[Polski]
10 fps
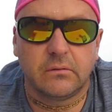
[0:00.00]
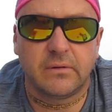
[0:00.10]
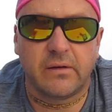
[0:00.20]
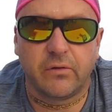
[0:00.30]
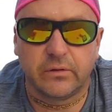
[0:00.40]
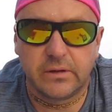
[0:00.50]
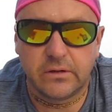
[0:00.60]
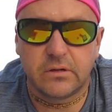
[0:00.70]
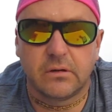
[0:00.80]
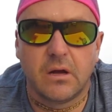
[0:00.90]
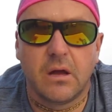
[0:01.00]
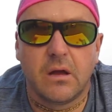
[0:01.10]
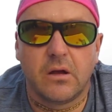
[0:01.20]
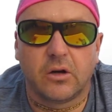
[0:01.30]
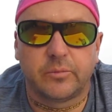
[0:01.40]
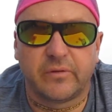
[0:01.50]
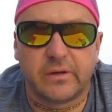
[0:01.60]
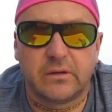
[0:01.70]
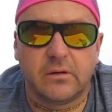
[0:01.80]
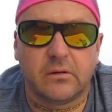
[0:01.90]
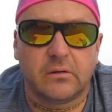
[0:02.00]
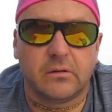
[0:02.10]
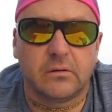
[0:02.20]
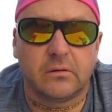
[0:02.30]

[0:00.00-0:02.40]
nawodnić odpowiednio,